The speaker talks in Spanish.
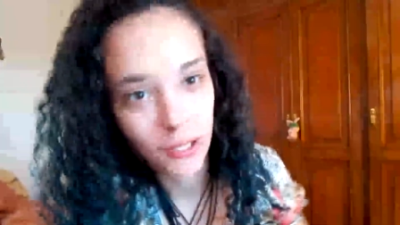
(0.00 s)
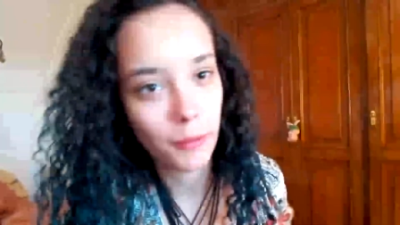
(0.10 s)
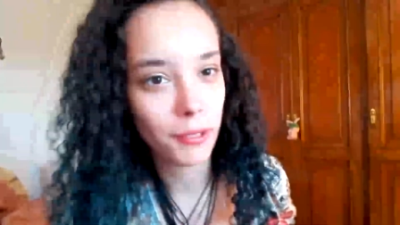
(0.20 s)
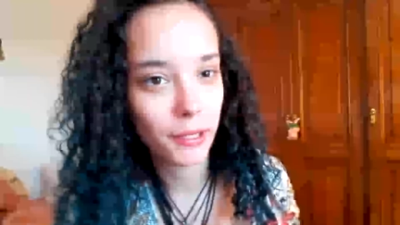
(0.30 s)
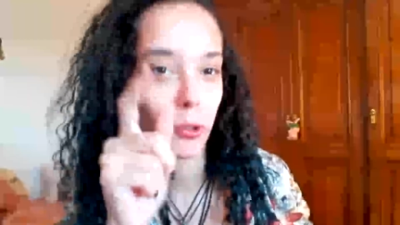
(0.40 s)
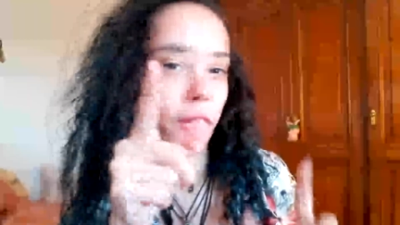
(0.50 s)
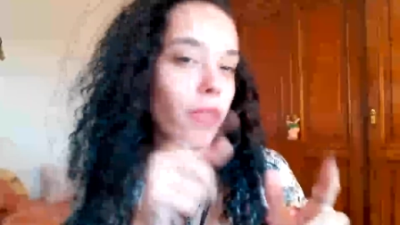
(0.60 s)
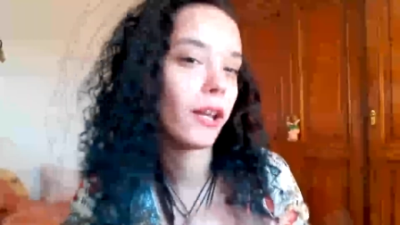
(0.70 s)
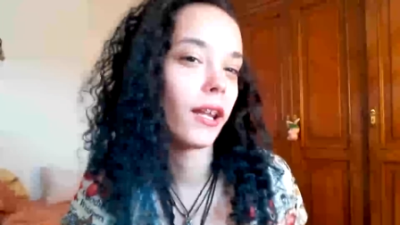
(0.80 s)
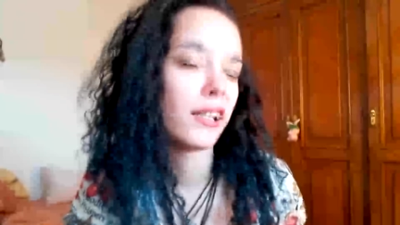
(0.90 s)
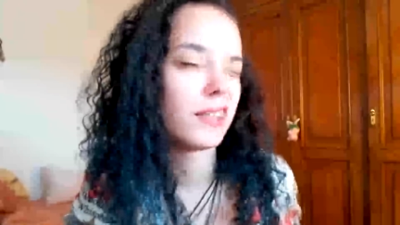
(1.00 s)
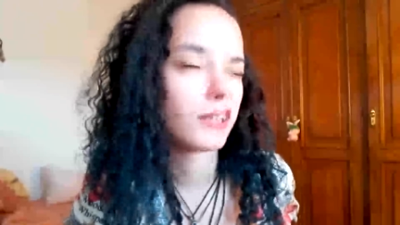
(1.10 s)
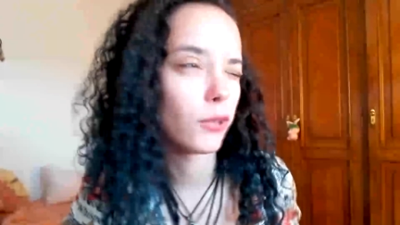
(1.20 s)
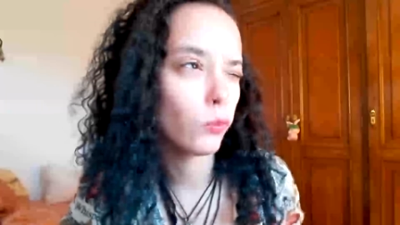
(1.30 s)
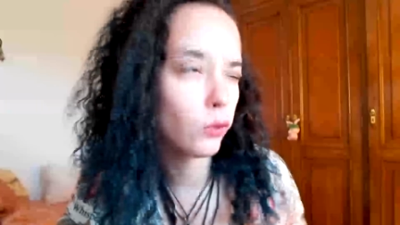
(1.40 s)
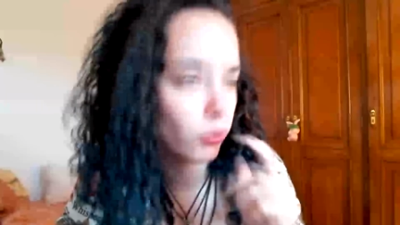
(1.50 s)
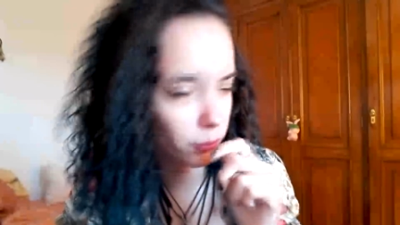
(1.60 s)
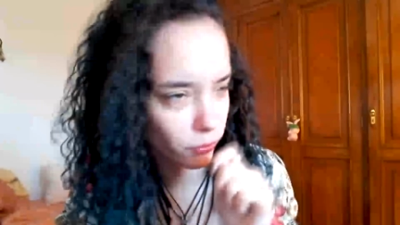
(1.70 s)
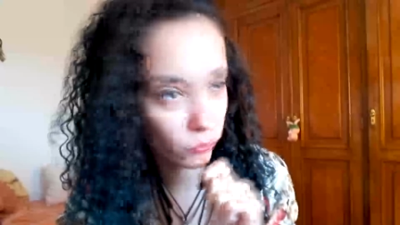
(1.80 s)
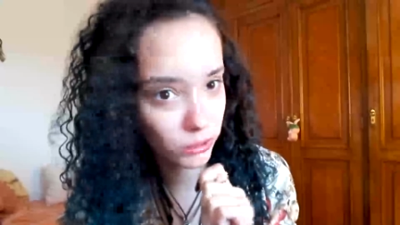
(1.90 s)
y venimos a hacer el segundo
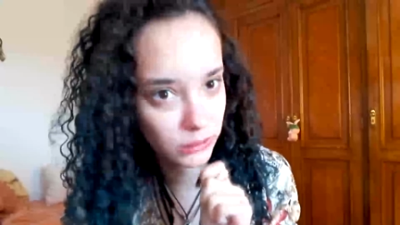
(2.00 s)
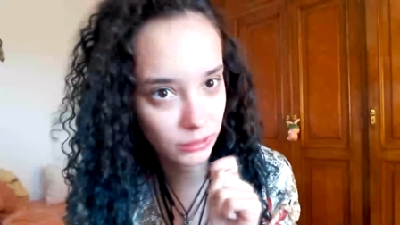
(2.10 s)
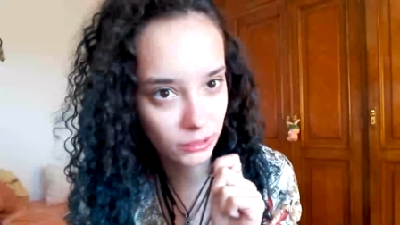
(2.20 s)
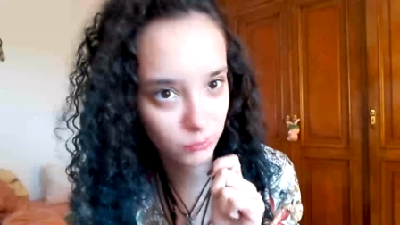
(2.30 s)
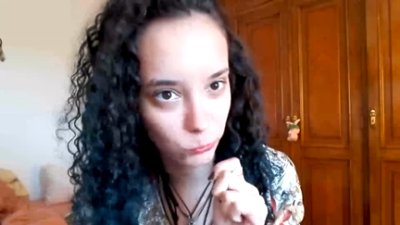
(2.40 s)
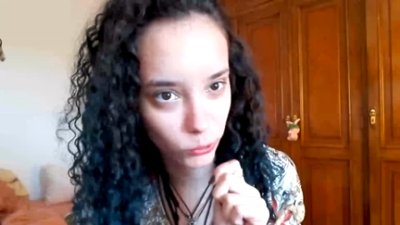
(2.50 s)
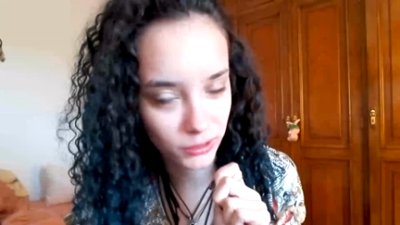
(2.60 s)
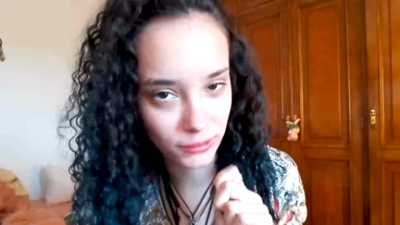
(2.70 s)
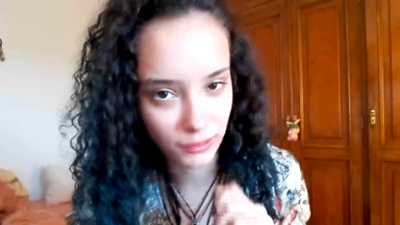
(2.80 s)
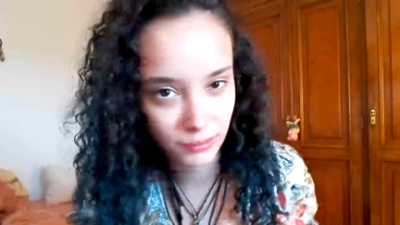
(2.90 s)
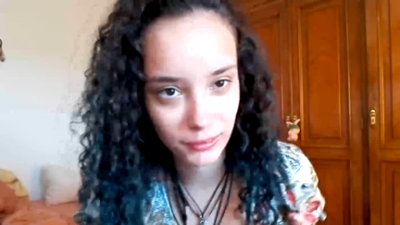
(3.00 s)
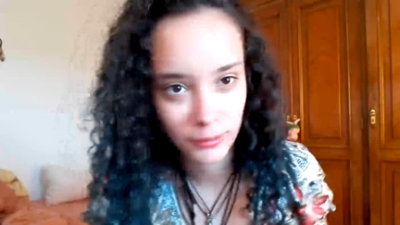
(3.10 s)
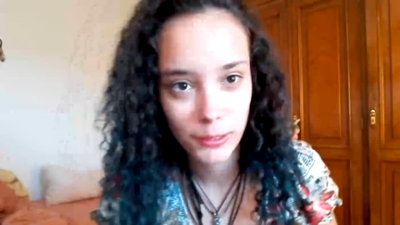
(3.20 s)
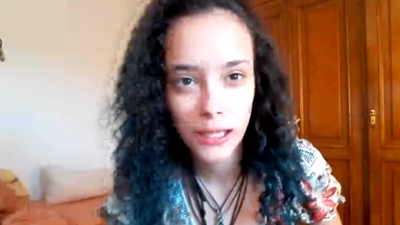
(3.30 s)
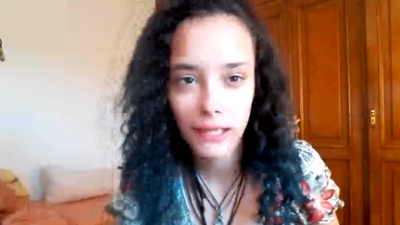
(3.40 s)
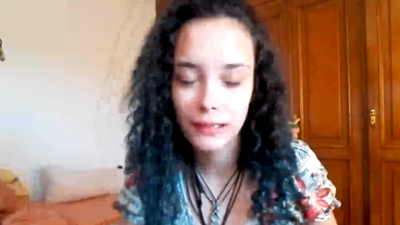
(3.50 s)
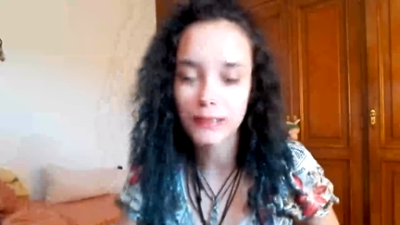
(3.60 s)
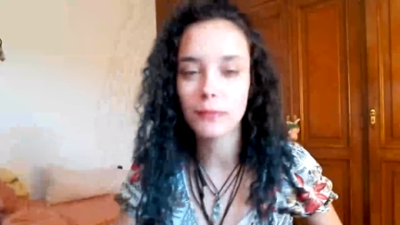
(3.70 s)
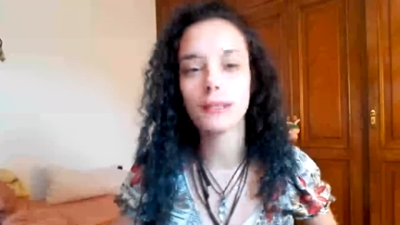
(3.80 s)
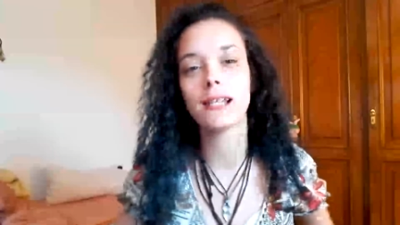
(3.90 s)
preguntas y respuestas. Ya
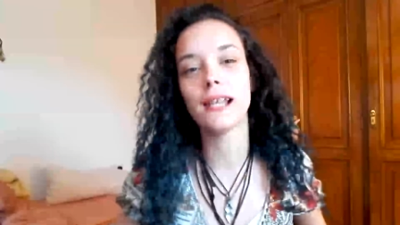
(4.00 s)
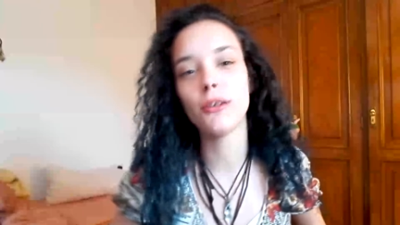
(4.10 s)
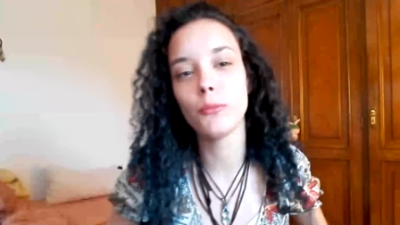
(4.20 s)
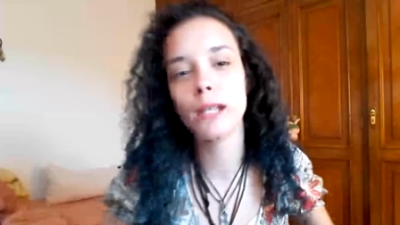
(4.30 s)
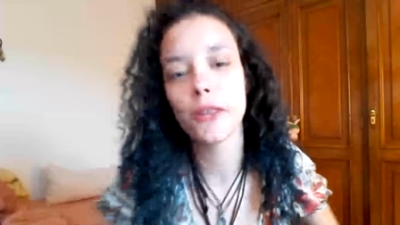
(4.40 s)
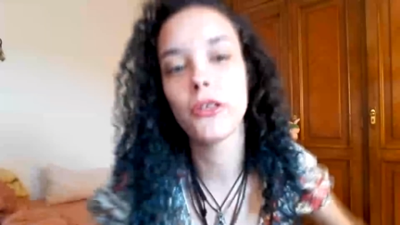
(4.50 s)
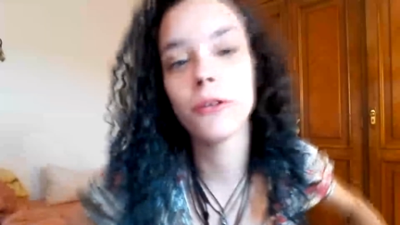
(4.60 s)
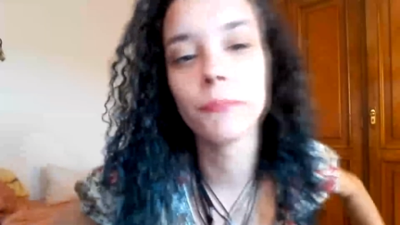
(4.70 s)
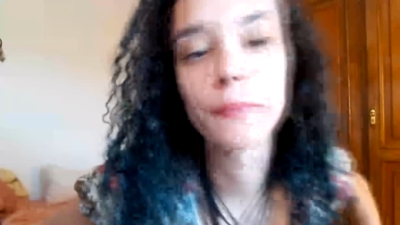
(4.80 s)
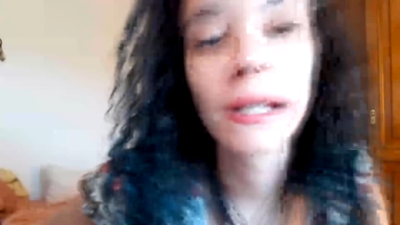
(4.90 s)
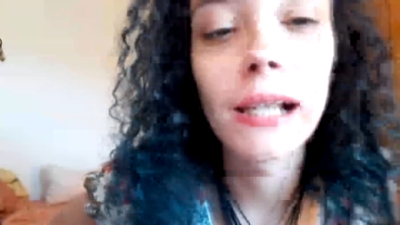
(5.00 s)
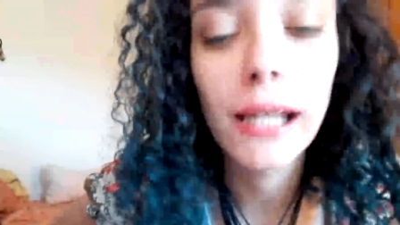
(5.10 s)
sabéis que la iluminación la